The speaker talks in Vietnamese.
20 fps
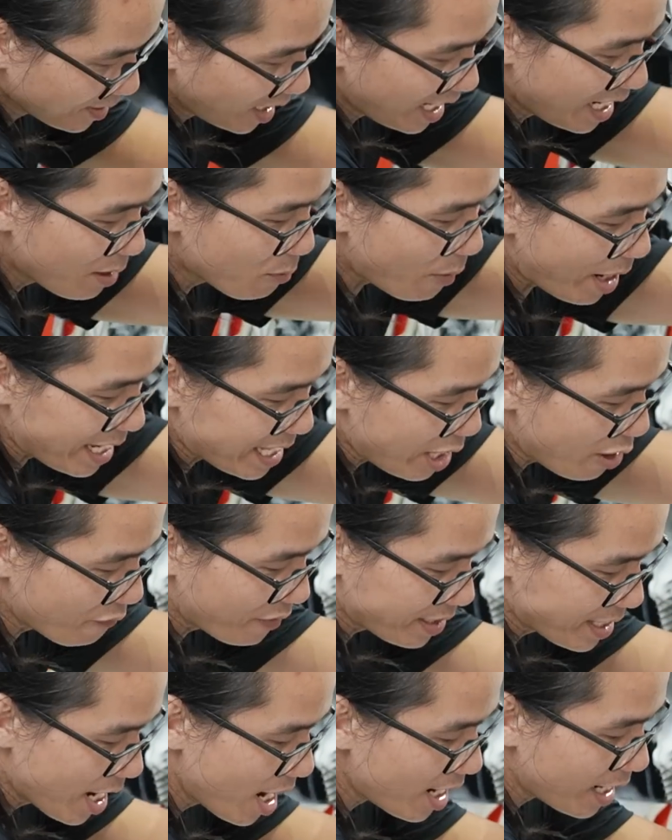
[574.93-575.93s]
nó liên quan nhiều
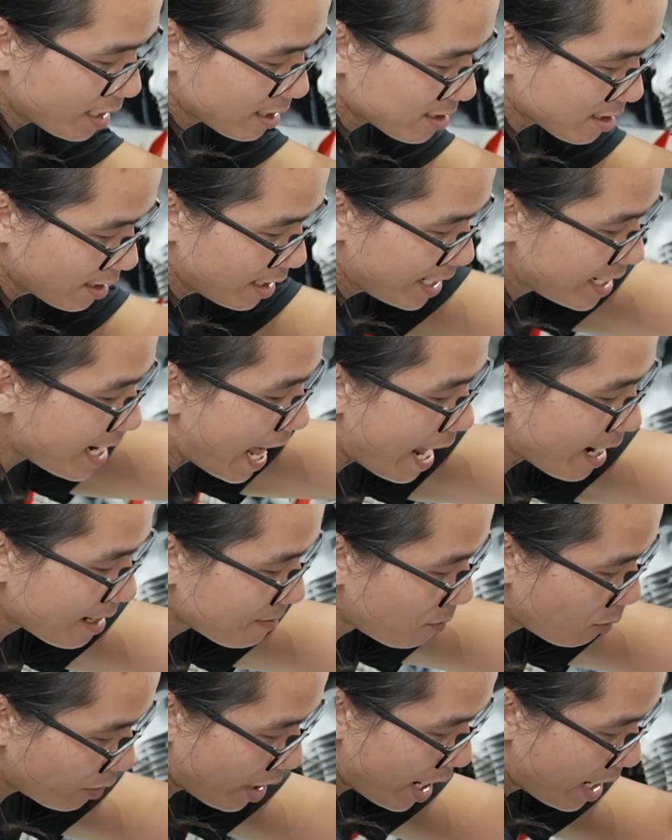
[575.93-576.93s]
về nhớt thì nó xử lý đã
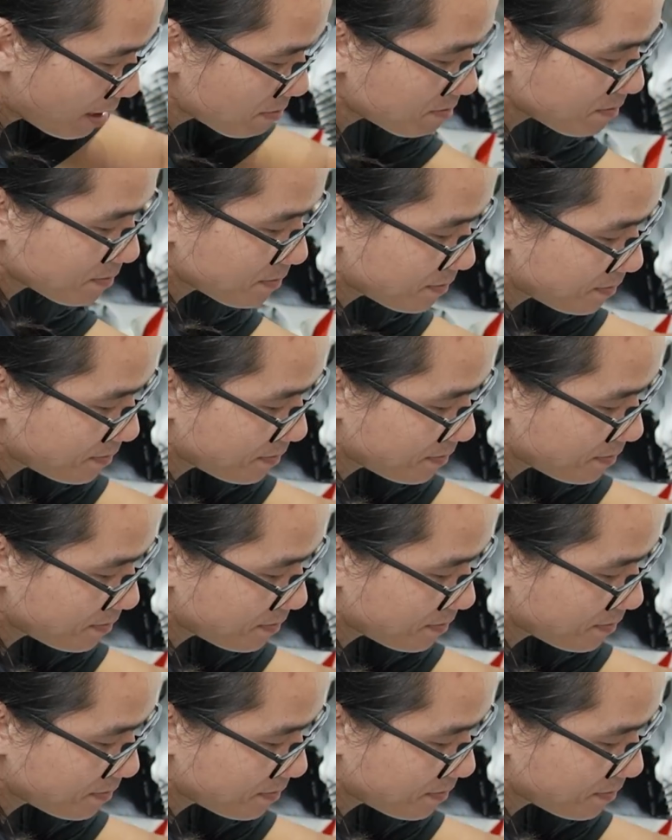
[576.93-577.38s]
lắm, ok lắm.